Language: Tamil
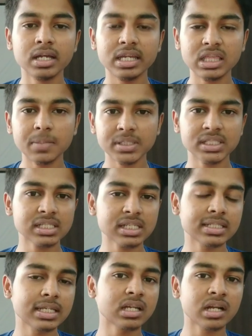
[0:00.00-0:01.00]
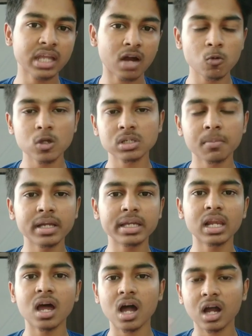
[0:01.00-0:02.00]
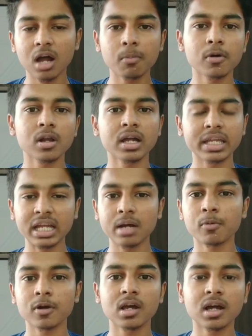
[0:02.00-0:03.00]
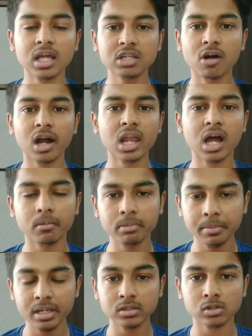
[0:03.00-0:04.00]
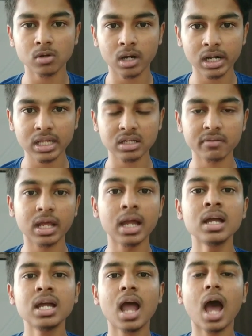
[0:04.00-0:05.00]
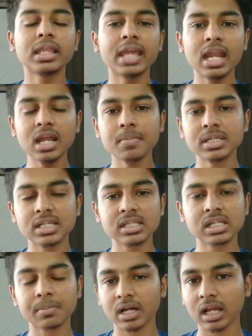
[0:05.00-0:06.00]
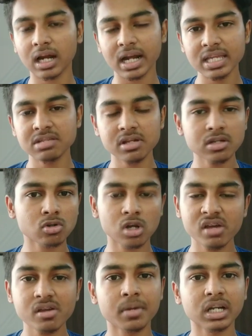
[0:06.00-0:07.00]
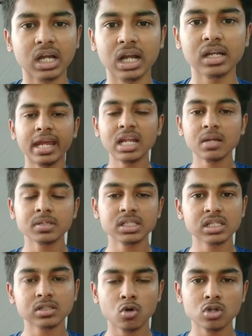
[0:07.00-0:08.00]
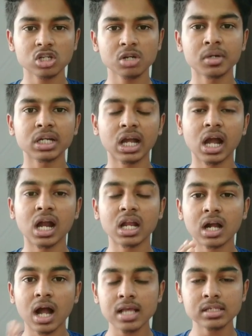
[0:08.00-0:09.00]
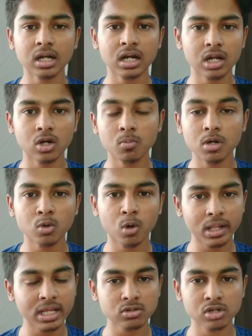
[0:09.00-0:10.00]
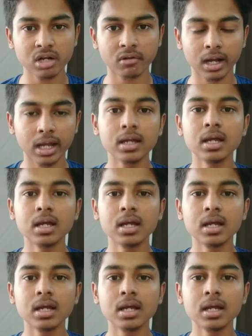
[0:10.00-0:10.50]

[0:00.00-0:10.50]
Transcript: இந்த பிஸ்னஸில் சேர்ந்தால் நீங்கள் அவ்வளோ சம்பாதிக்கலாம் அங்கே போகலாம் இங்கே போகலாம் அது வாங்கலாம் அப்படி இப்படின்னு சொல்லுவாங்களே தவிர அது என்ன பிஸ்னஸ்னு நமக்கு கடைசி வரைக்கும் சொல்லவே மாட்டாங்க என்ன பிஸ்னஸ் கூட சொல்ல மாட்டாங்க ஆனால் காசு கட்டணும்னு மட்டும் உடனே சொல்லிடுவாங்க